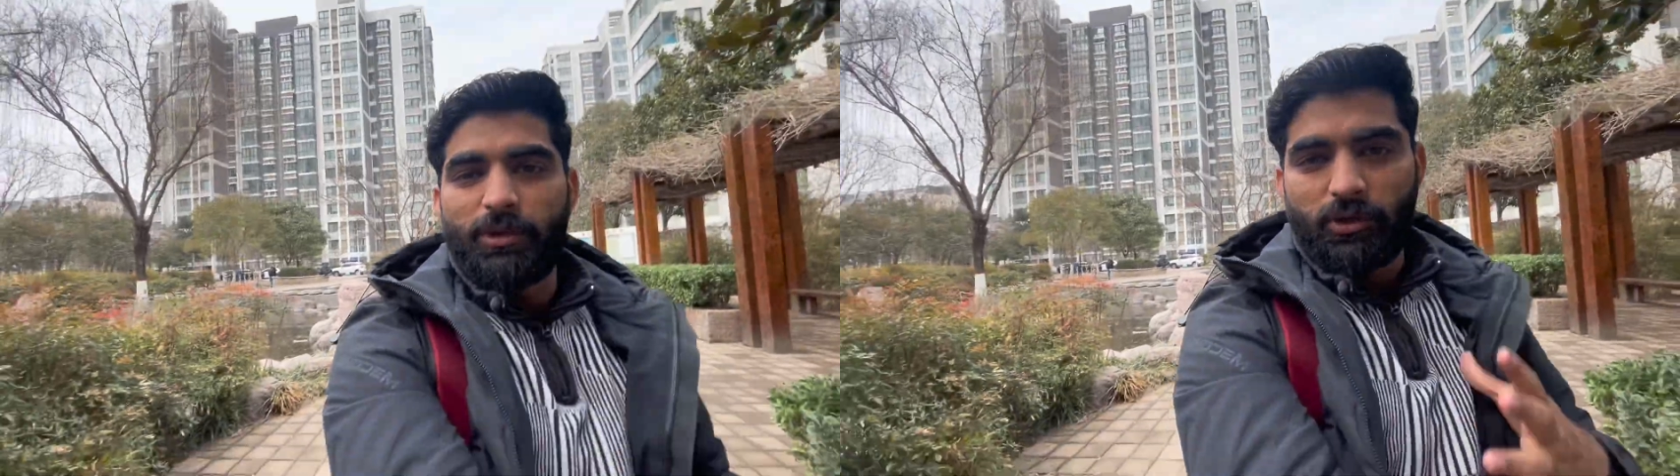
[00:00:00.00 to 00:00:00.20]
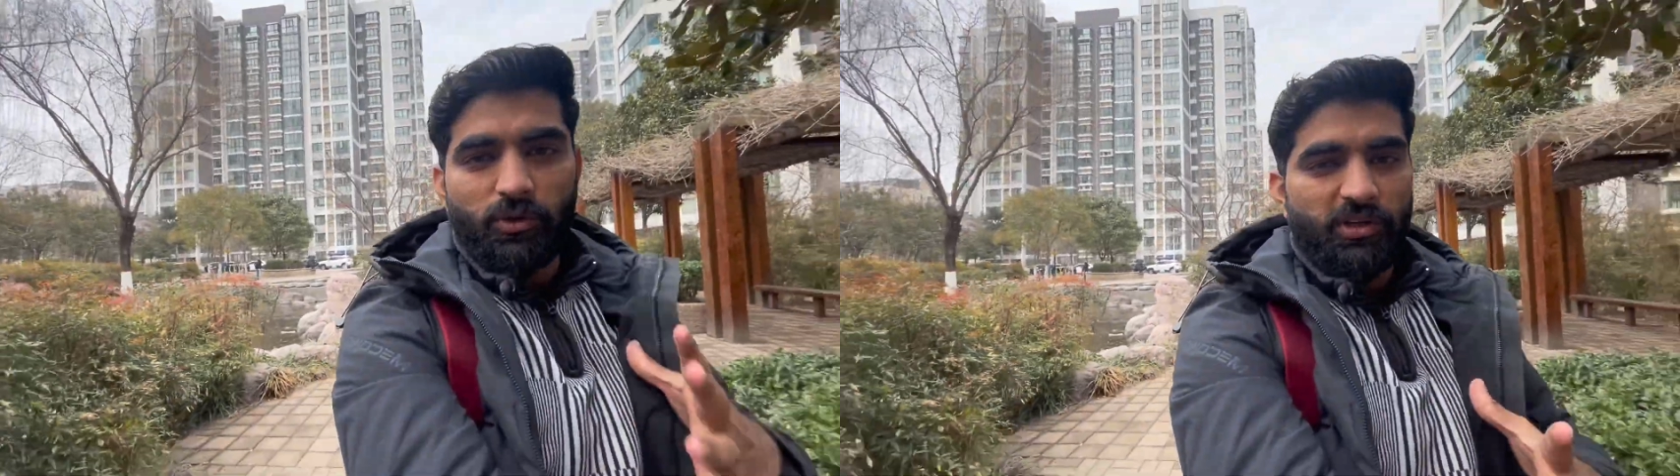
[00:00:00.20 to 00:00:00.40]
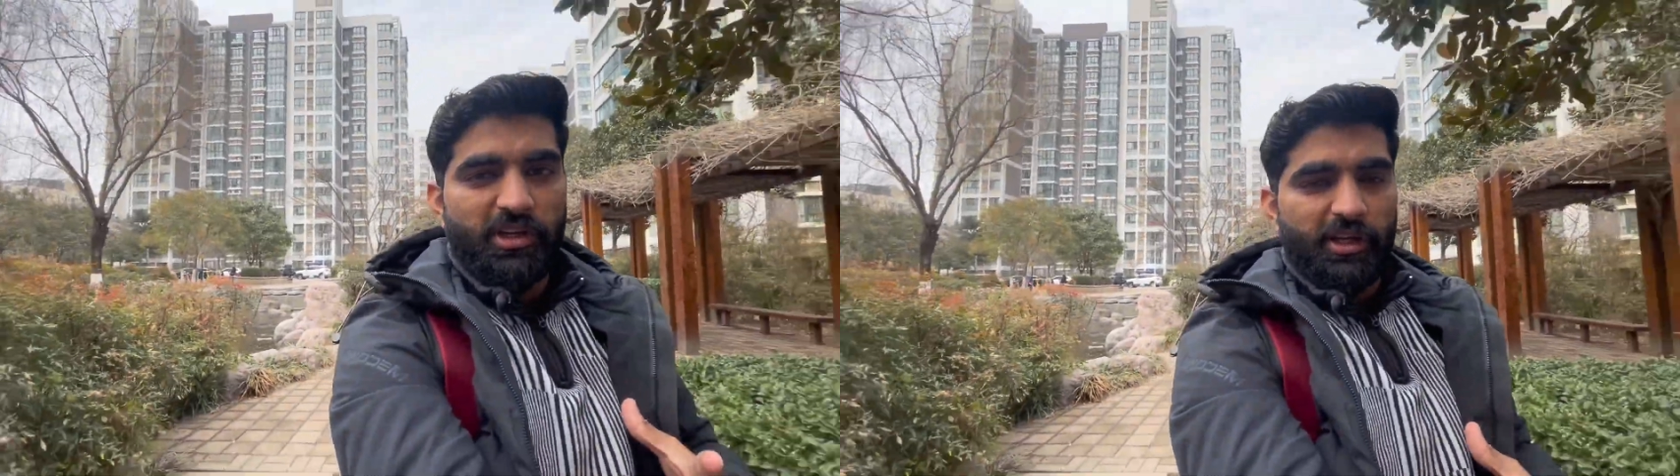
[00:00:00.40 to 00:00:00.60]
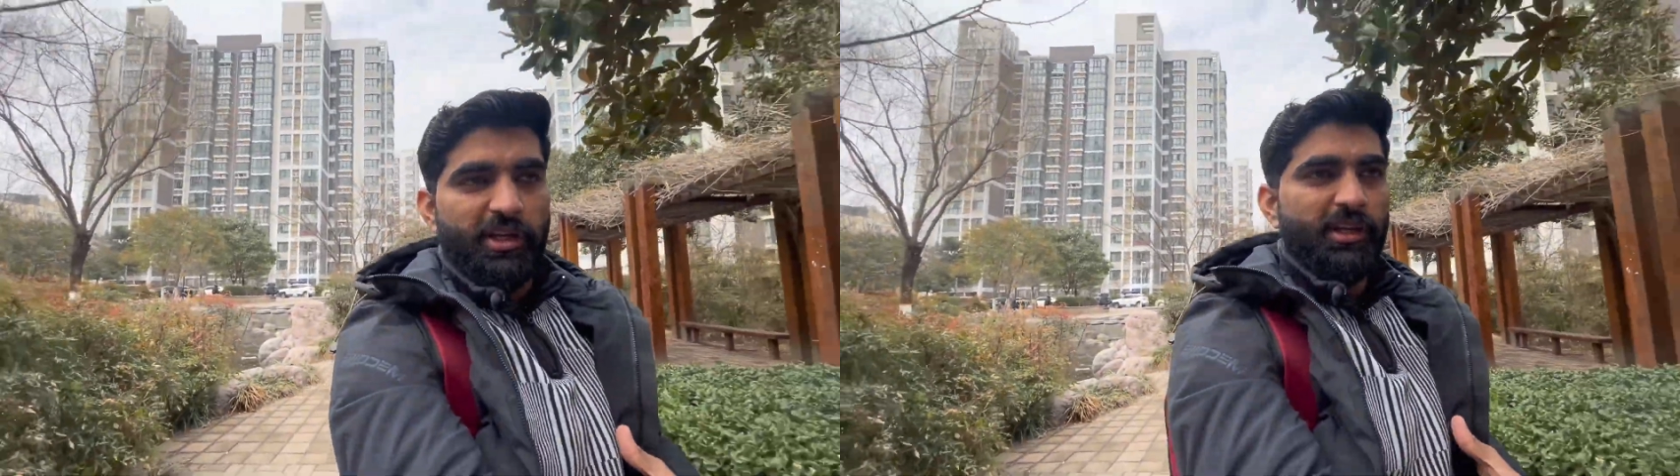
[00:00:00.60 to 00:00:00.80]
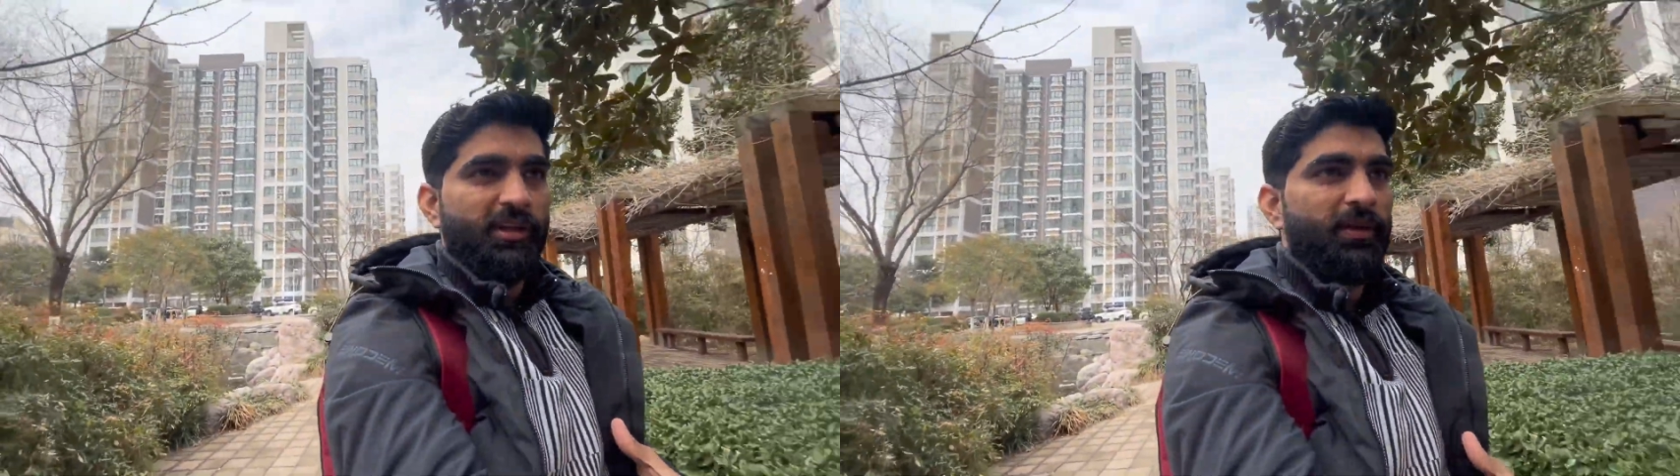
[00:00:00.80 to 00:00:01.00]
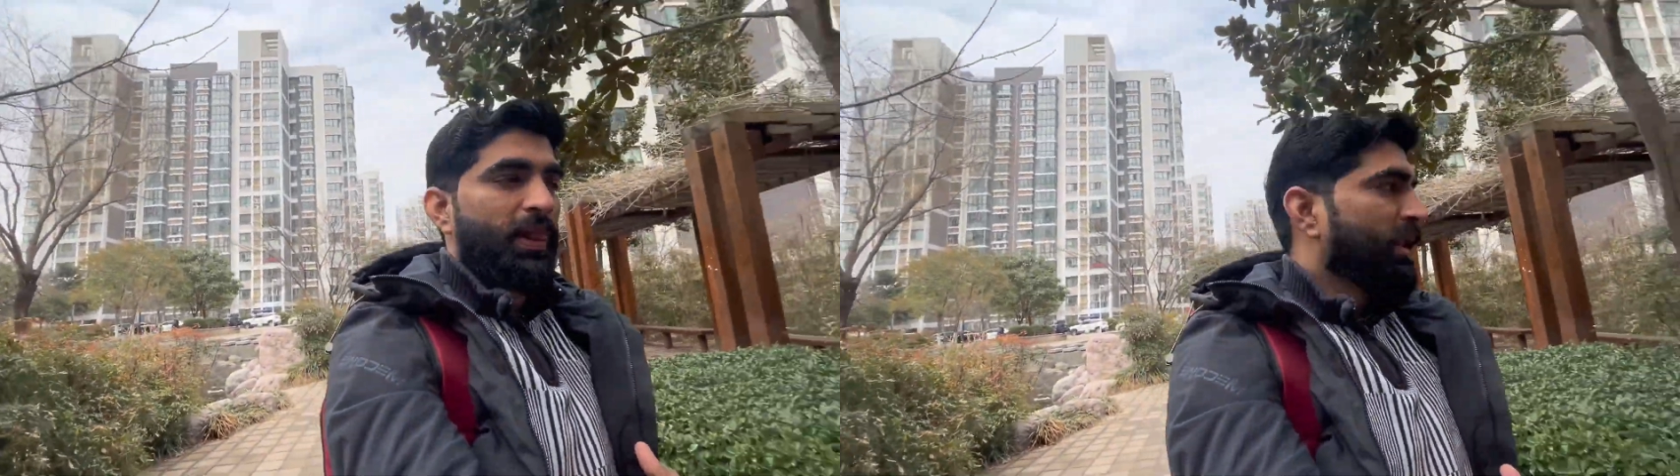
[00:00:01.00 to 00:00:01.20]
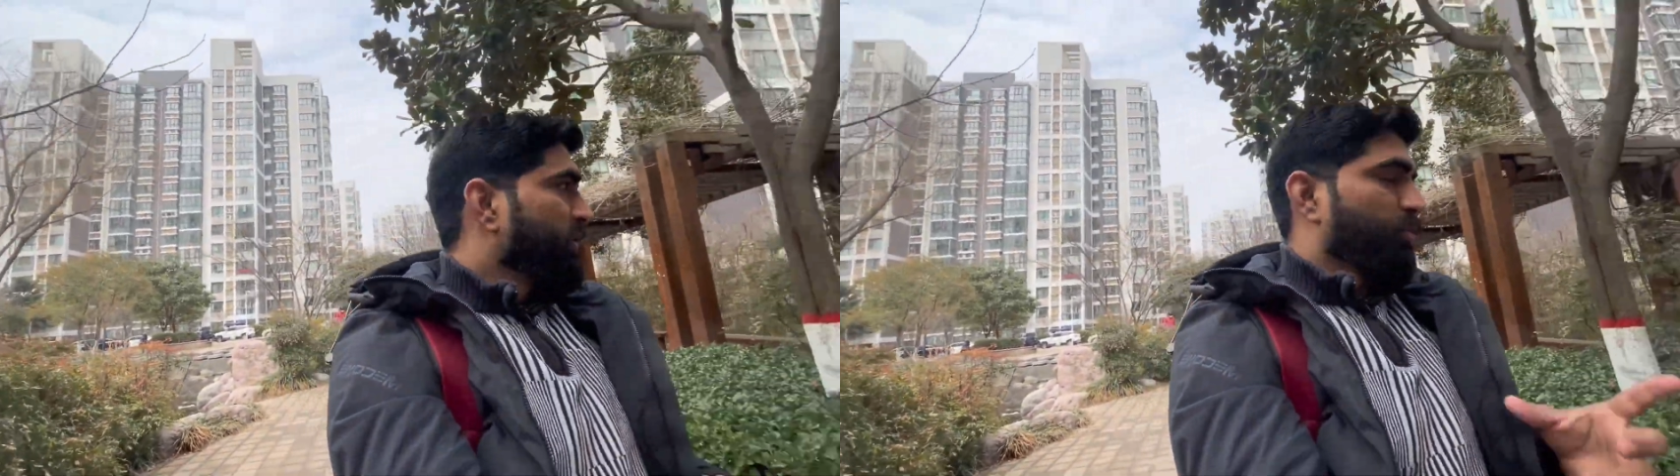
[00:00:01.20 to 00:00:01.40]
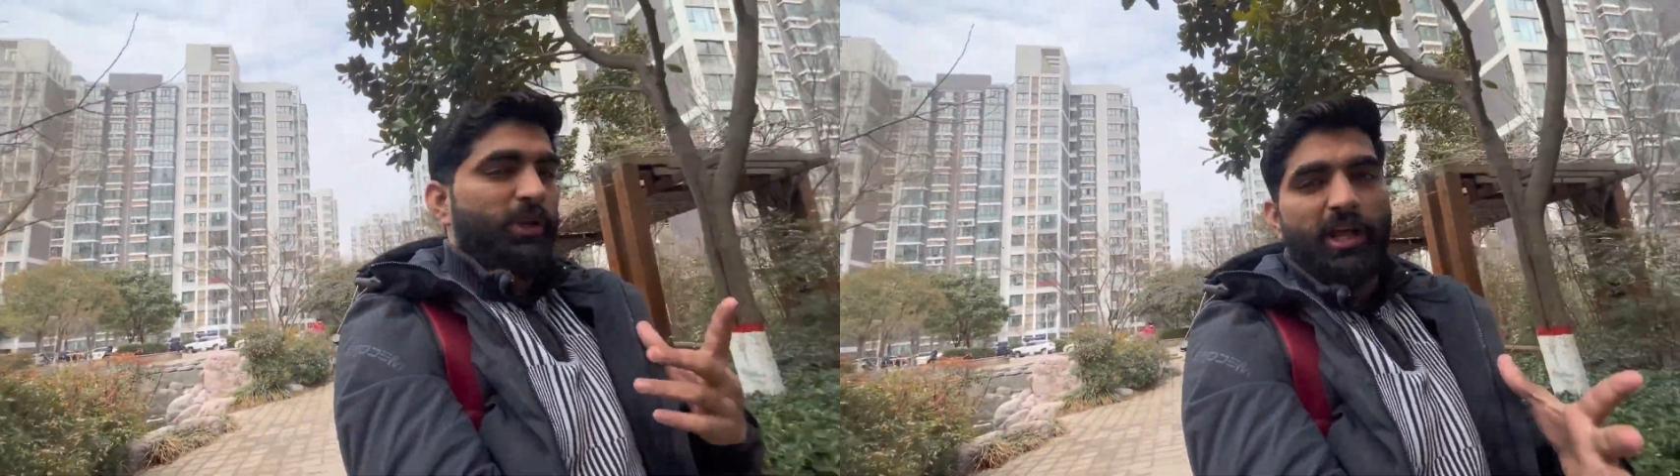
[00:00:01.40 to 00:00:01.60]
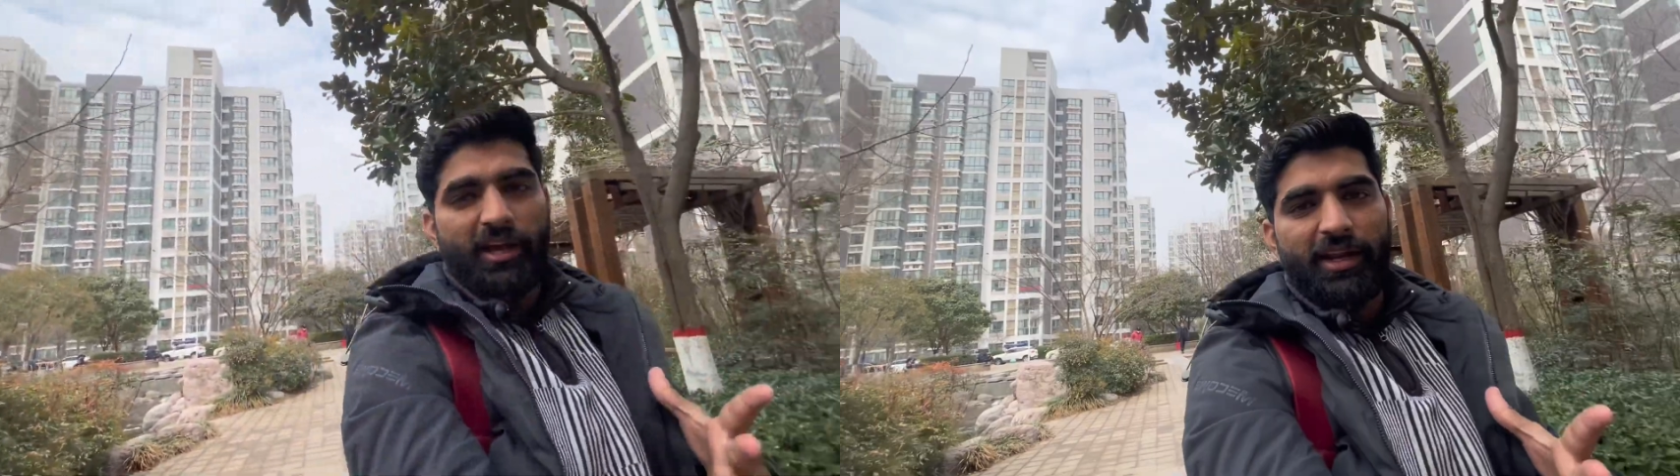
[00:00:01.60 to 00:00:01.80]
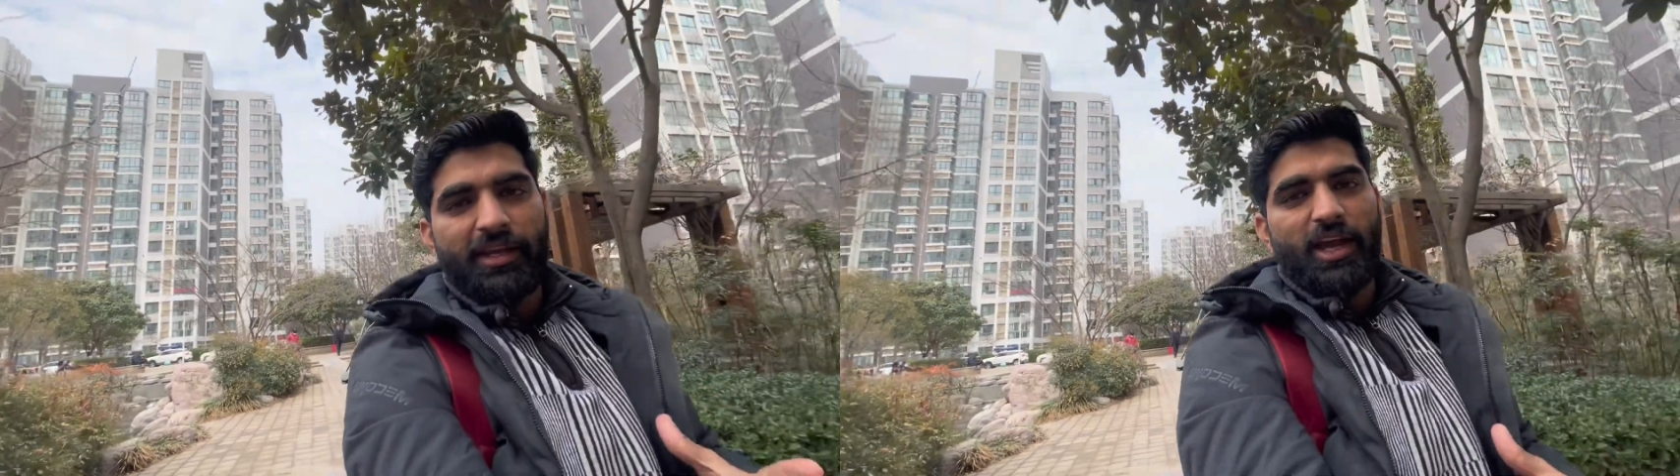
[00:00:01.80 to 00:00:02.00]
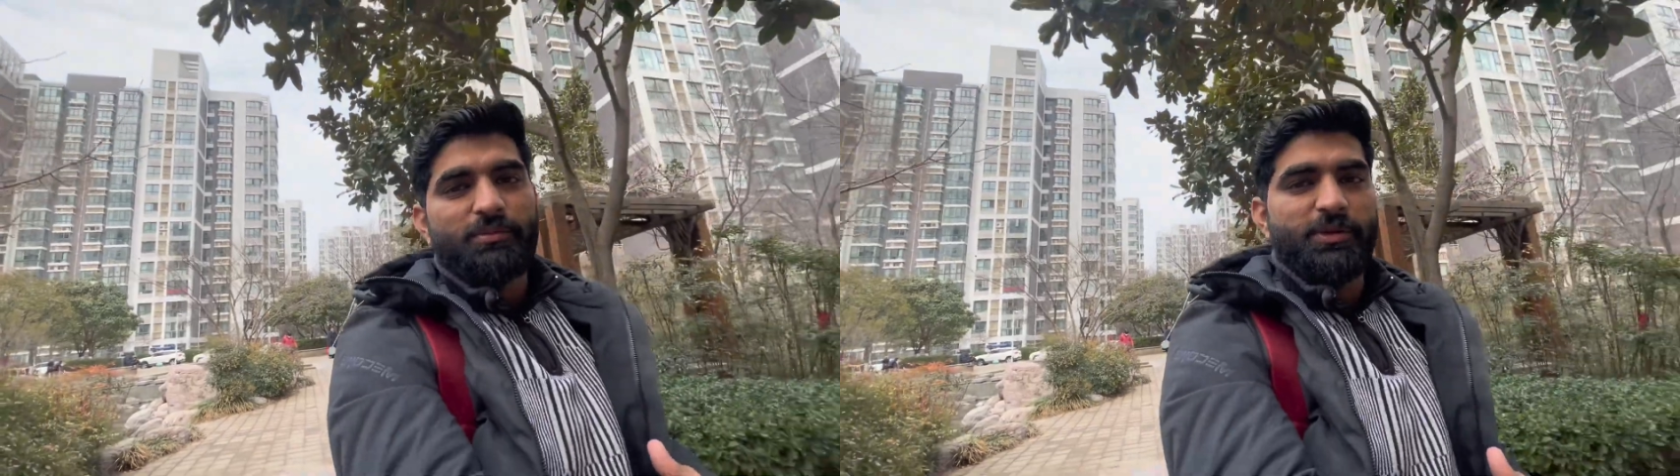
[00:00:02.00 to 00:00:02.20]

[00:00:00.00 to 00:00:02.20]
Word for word: बिल्कुल नहीं निकली मुझे लग रहा है कि आज